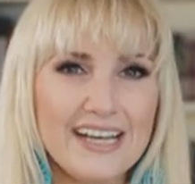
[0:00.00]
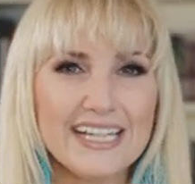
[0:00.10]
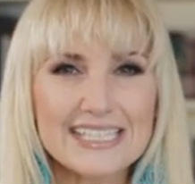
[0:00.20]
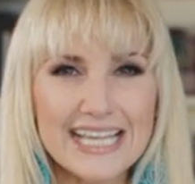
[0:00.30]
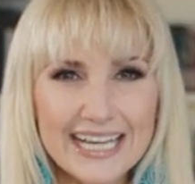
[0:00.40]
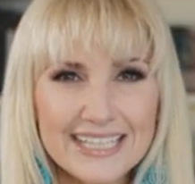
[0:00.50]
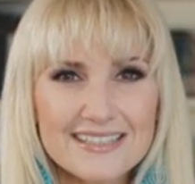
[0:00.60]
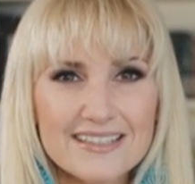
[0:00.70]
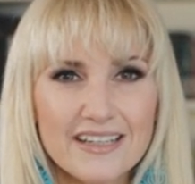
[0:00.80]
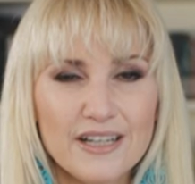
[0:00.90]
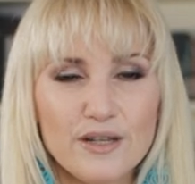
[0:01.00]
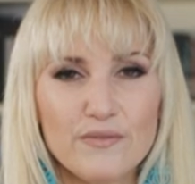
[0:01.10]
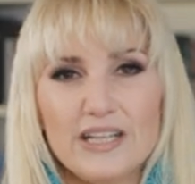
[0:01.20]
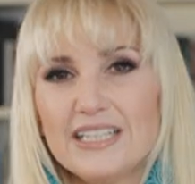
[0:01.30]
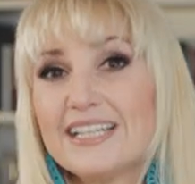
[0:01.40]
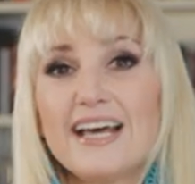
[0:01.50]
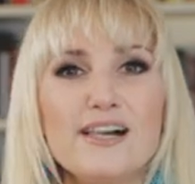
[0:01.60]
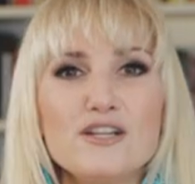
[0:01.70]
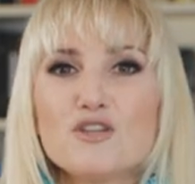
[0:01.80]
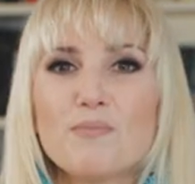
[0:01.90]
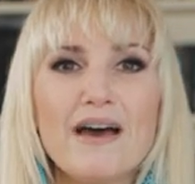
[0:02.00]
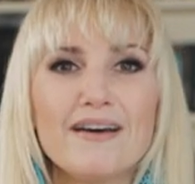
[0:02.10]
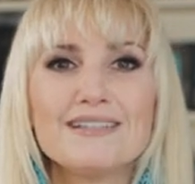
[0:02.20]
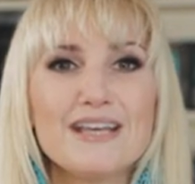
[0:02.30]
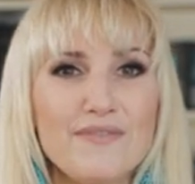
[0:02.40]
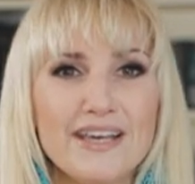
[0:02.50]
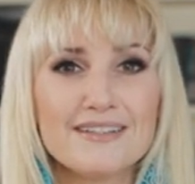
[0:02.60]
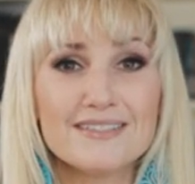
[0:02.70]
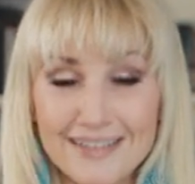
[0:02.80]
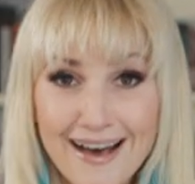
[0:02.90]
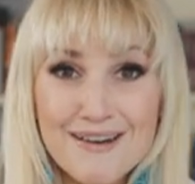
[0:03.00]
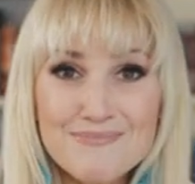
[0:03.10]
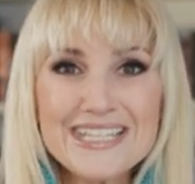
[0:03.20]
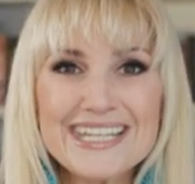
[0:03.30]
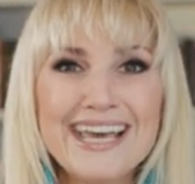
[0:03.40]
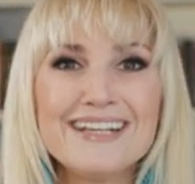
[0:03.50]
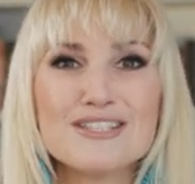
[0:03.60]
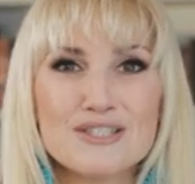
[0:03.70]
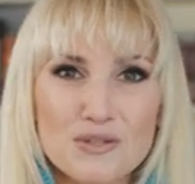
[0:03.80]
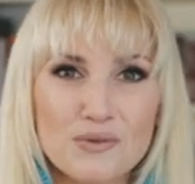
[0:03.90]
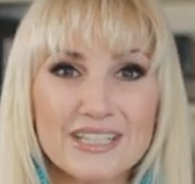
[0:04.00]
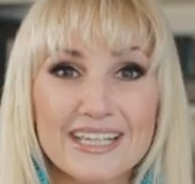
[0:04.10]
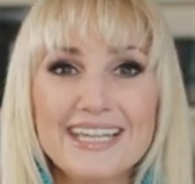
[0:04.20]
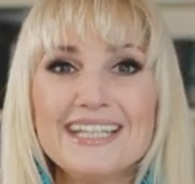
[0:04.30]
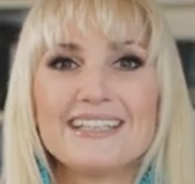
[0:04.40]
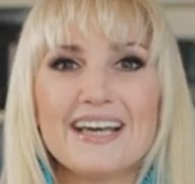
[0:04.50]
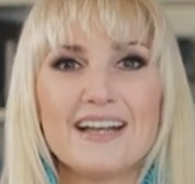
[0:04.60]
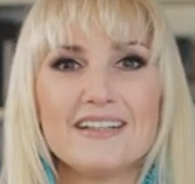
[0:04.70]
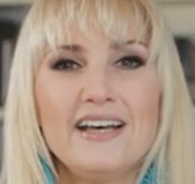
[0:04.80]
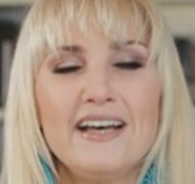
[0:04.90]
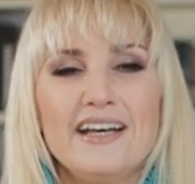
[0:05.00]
Es heißt, wenn ich in allen Sprachen der Welt, ja, mit Engelszungen reden kann,